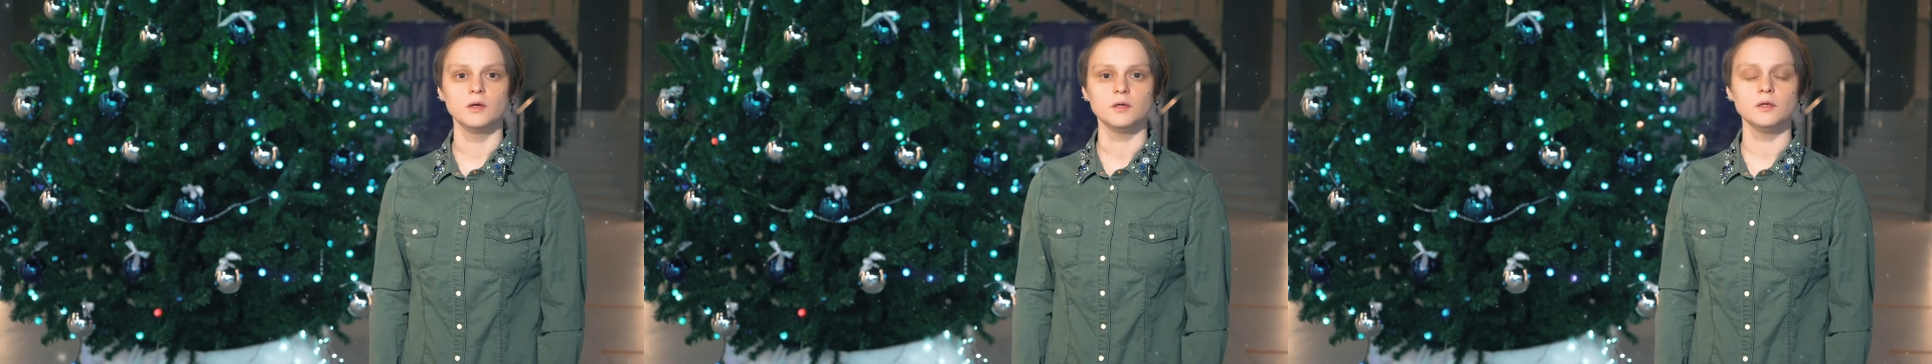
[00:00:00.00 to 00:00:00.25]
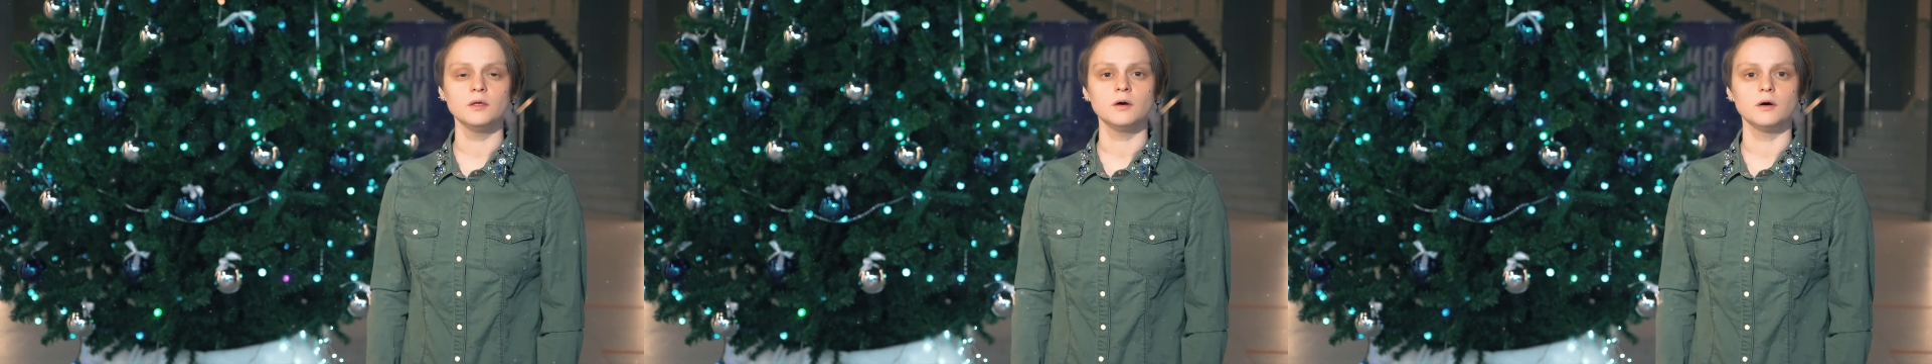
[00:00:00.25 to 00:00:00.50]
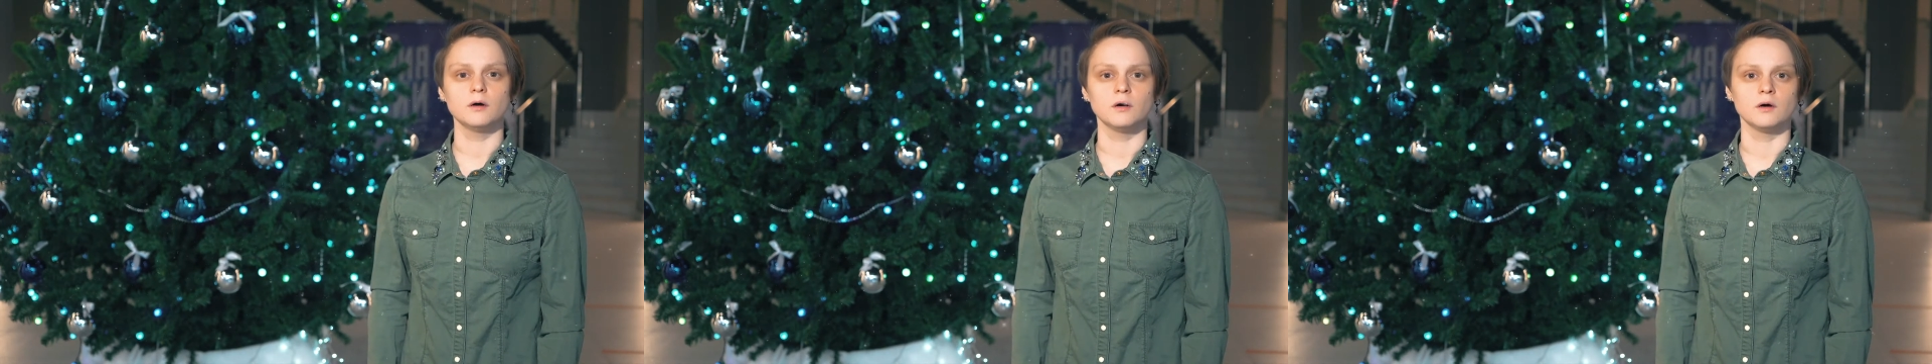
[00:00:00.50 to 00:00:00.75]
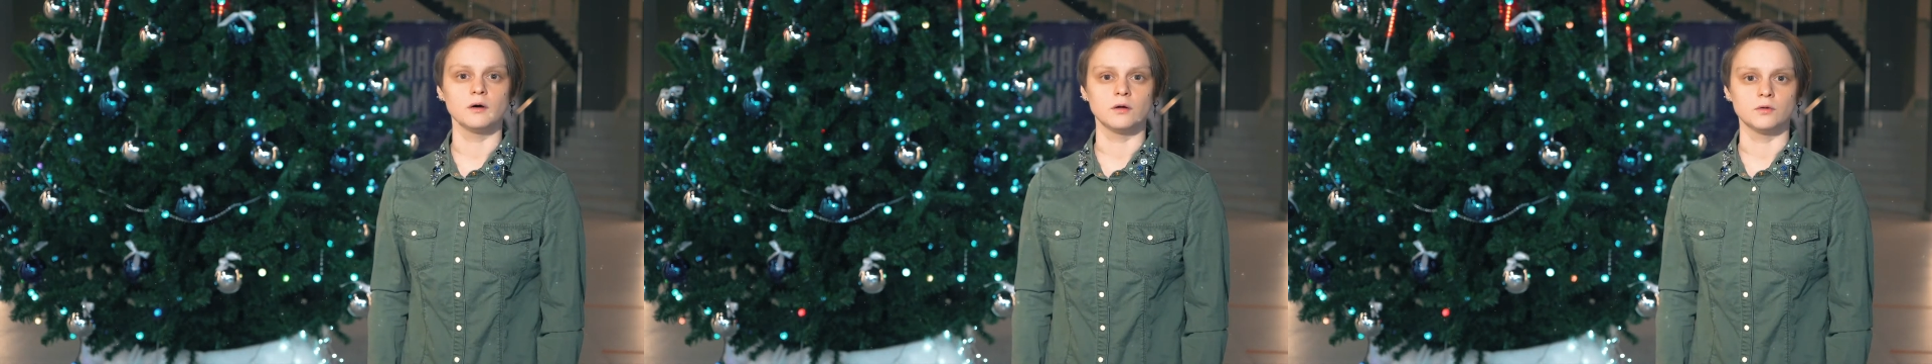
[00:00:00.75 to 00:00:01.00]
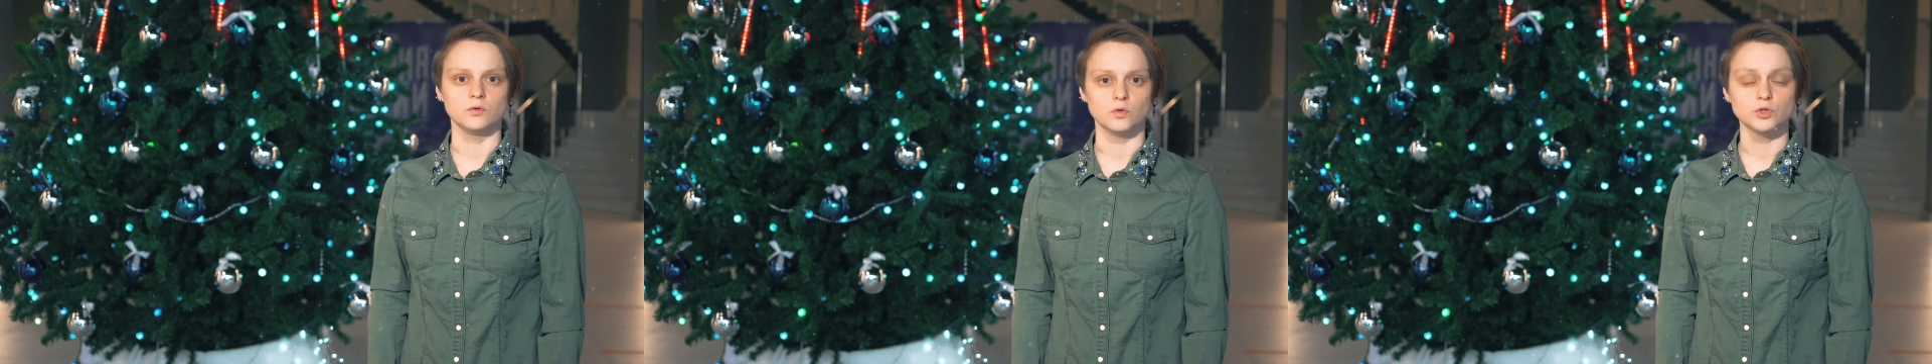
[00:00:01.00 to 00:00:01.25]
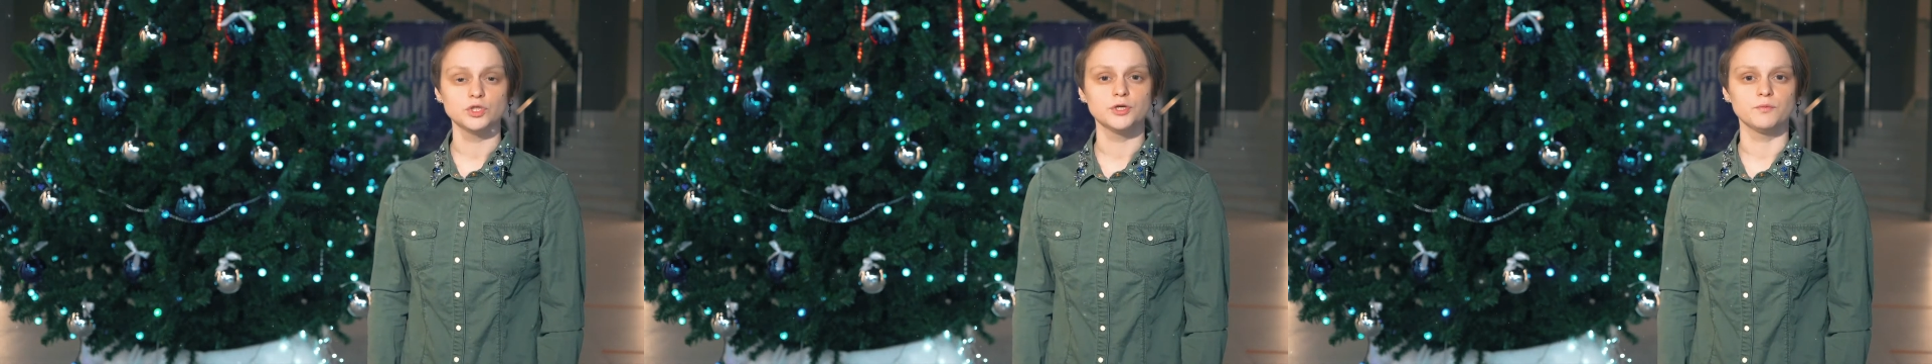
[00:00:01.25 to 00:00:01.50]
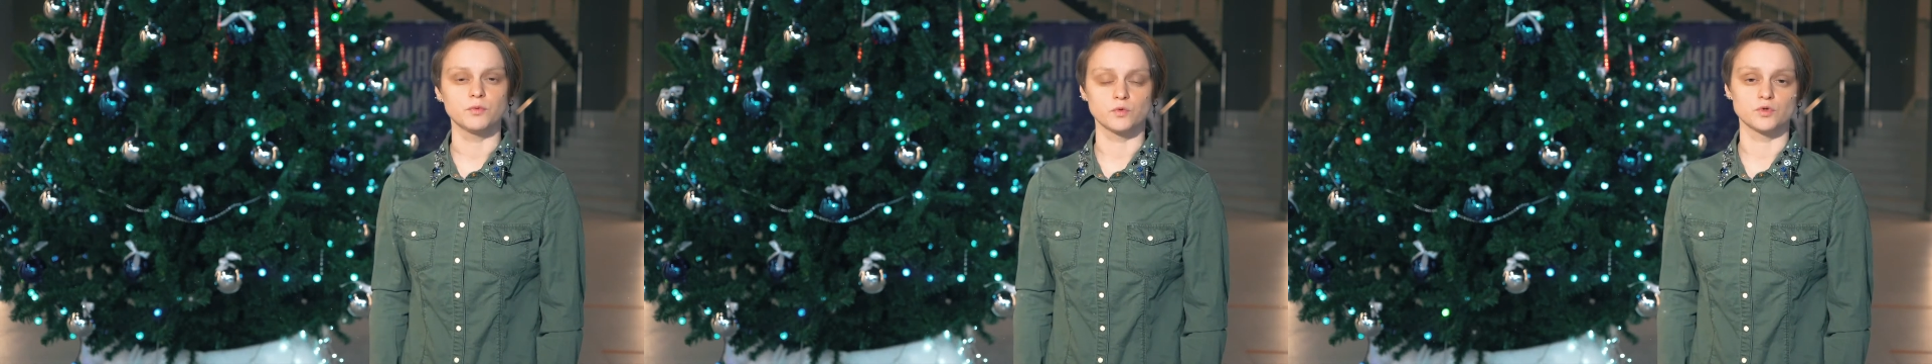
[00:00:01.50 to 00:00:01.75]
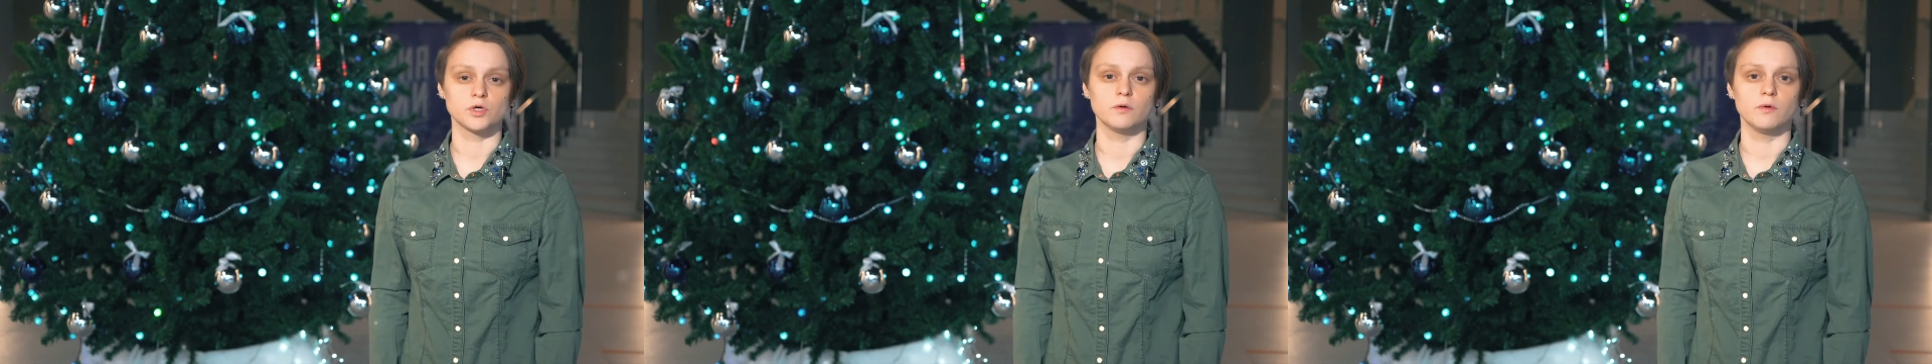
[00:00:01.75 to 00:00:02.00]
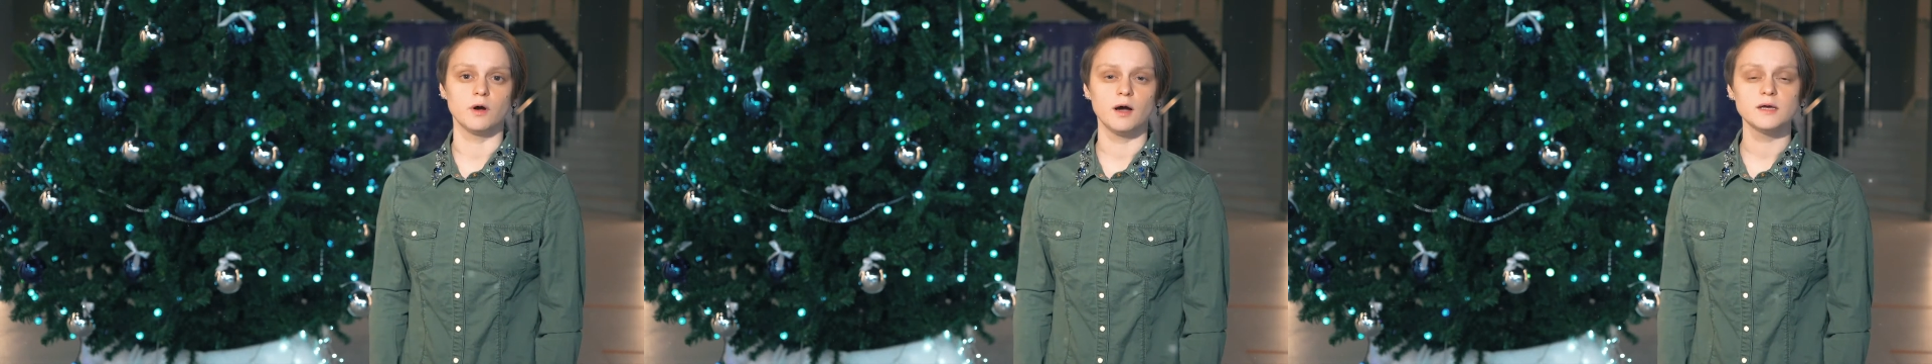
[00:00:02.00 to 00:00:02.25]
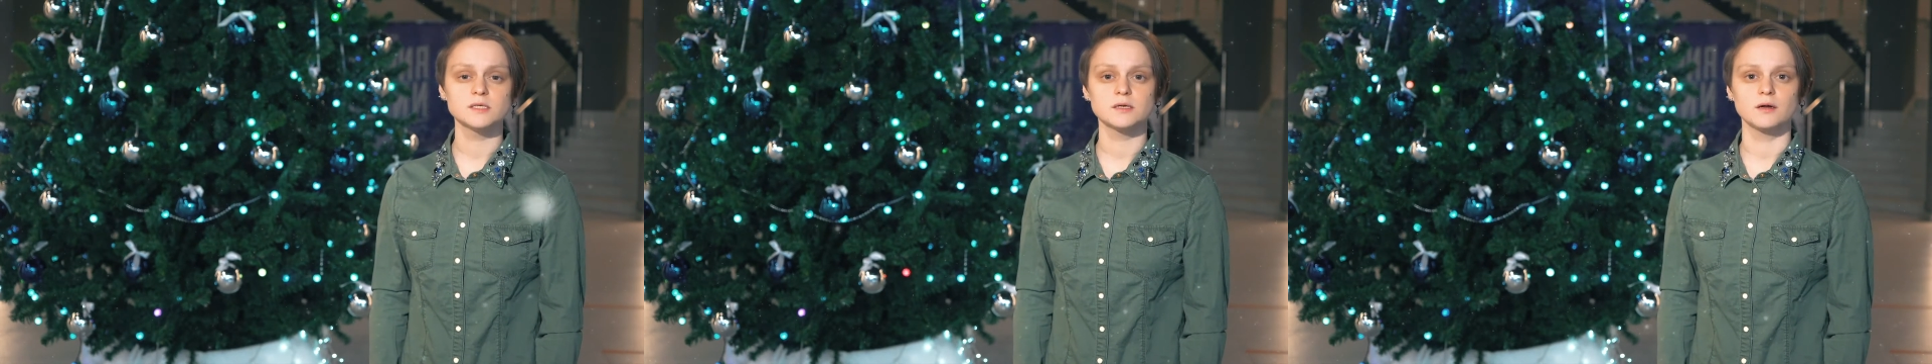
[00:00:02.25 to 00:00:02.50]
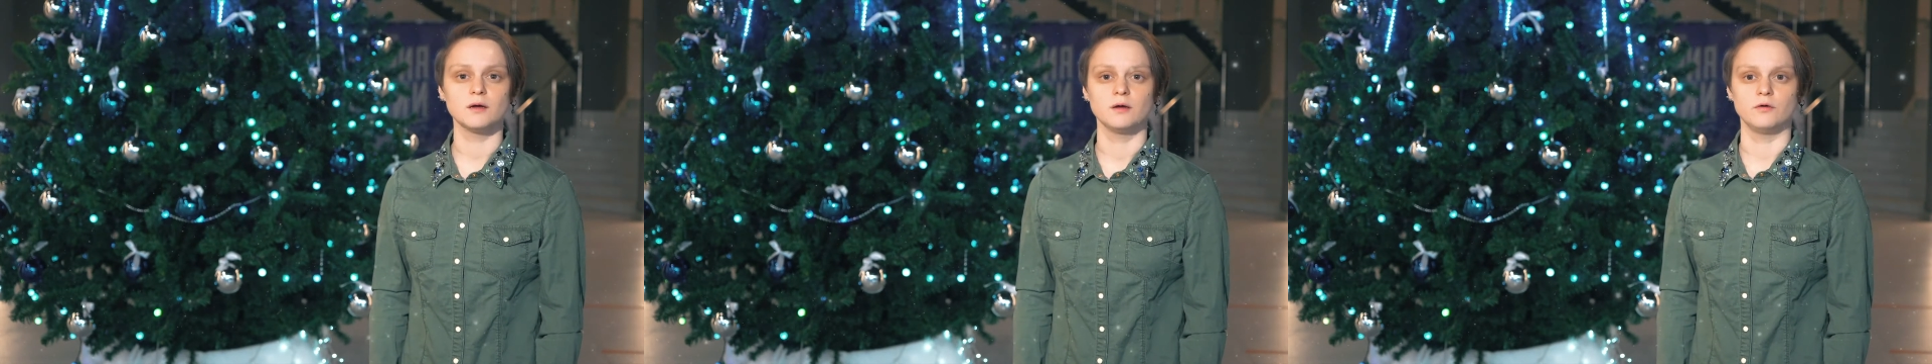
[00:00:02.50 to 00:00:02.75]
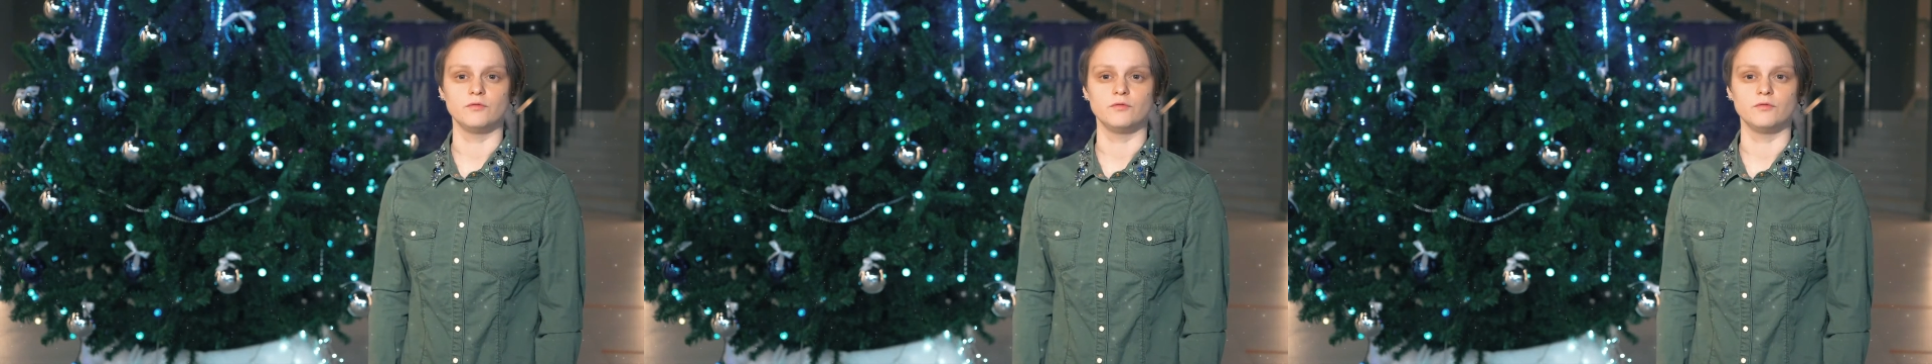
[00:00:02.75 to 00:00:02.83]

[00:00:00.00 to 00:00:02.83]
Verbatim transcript: и а, дочери прусского кайзера